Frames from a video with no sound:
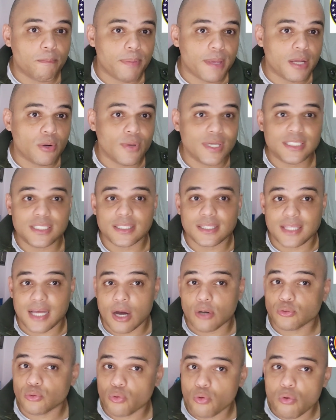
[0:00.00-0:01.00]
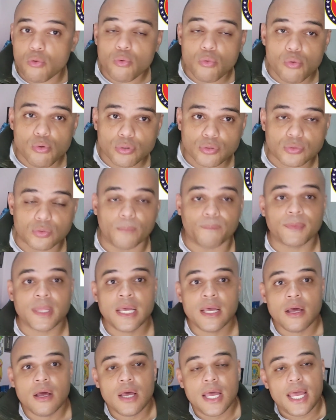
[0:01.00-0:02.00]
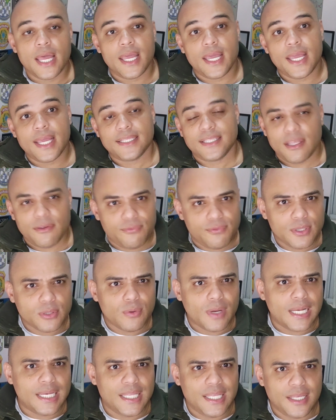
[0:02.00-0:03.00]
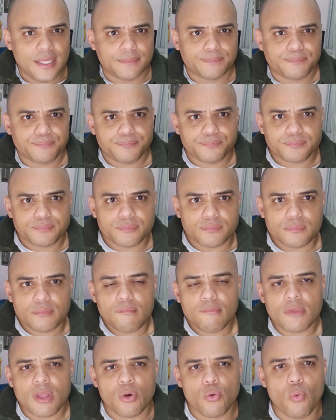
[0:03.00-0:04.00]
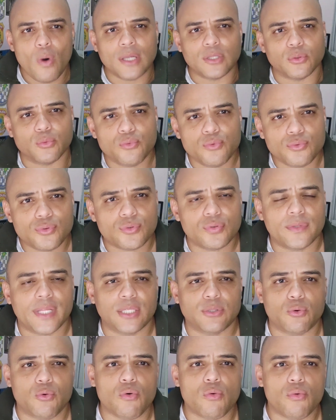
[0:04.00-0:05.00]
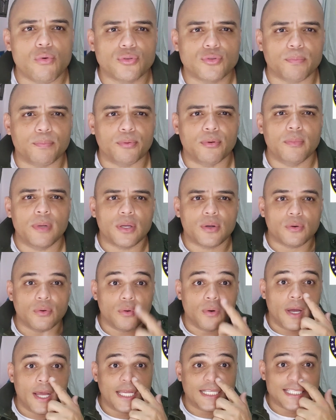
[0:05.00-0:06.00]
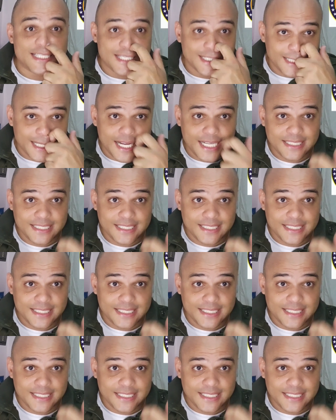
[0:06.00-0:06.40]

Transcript: pelo edital do concurso é, devido ali o anúncio né, do concurso público é, de Santa